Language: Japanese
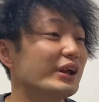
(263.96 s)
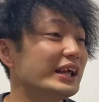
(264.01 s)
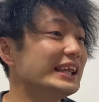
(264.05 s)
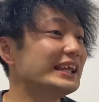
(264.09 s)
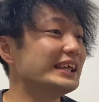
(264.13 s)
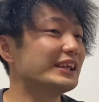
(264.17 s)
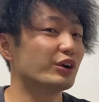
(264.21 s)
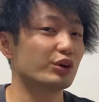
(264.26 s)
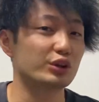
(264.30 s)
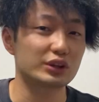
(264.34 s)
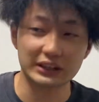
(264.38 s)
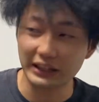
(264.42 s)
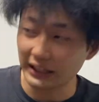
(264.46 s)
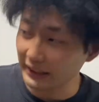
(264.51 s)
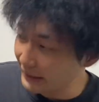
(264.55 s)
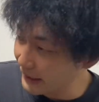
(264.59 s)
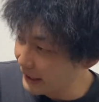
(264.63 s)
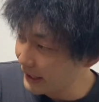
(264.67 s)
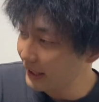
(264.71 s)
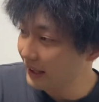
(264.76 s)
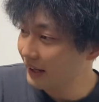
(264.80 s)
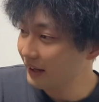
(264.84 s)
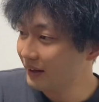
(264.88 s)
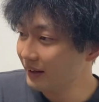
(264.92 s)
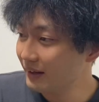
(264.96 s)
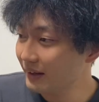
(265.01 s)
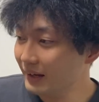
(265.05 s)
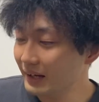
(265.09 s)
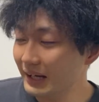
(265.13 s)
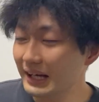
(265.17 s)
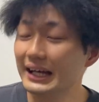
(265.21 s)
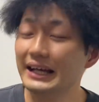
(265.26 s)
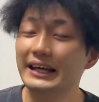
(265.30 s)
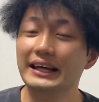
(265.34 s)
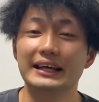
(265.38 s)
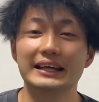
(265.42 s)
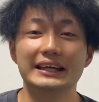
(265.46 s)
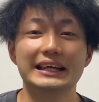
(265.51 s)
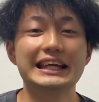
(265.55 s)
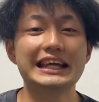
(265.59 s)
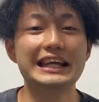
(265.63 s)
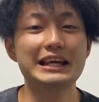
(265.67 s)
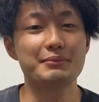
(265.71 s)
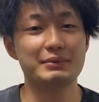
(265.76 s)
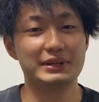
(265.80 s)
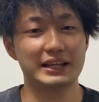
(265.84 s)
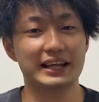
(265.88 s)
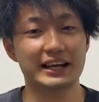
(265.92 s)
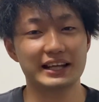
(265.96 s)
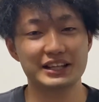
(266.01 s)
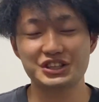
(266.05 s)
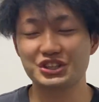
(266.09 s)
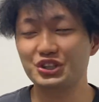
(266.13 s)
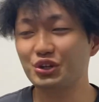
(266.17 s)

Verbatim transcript: リに乗ったね。いい意味でね、